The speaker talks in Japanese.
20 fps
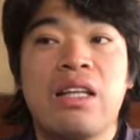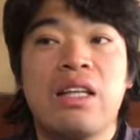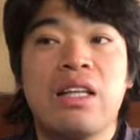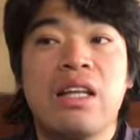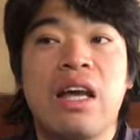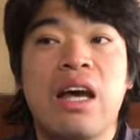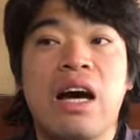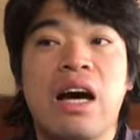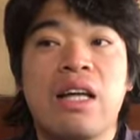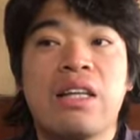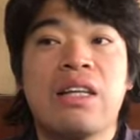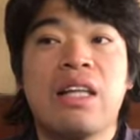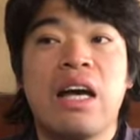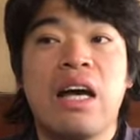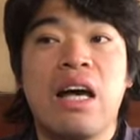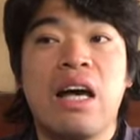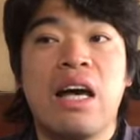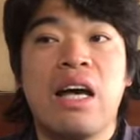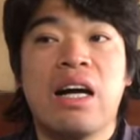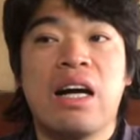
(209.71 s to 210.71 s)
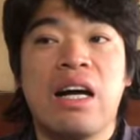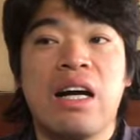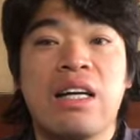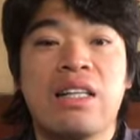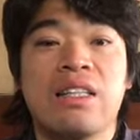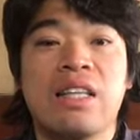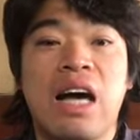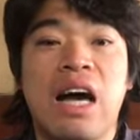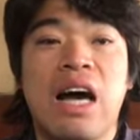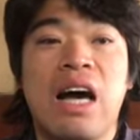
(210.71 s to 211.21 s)
ね、あったから
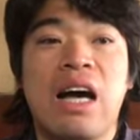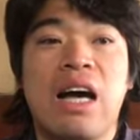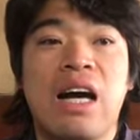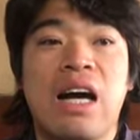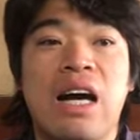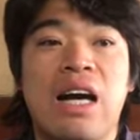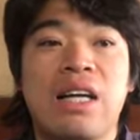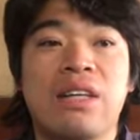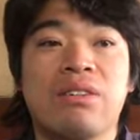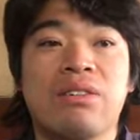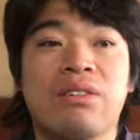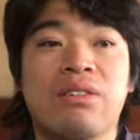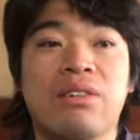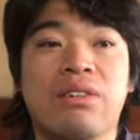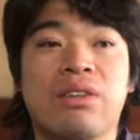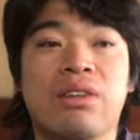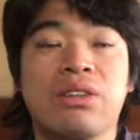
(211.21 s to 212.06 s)
さ、あの